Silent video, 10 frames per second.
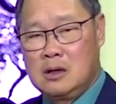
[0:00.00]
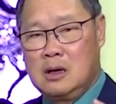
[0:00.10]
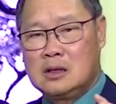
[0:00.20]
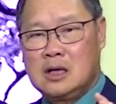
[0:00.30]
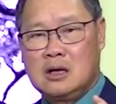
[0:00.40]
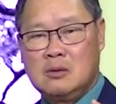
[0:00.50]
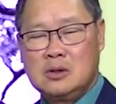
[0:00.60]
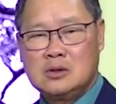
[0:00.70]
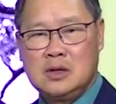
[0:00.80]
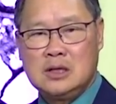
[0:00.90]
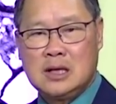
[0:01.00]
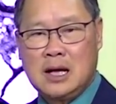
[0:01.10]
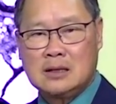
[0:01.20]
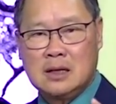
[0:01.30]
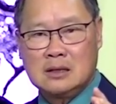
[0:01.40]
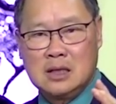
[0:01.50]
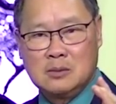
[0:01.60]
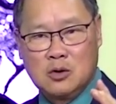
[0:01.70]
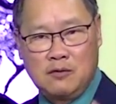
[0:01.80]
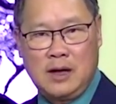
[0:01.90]
còn người ta không có truy ra trách
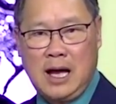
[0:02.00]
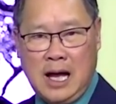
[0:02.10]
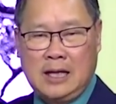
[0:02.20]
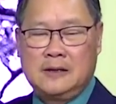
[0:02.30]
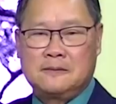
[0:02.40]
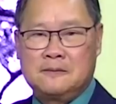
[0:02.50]
nhiệm thuộc về ai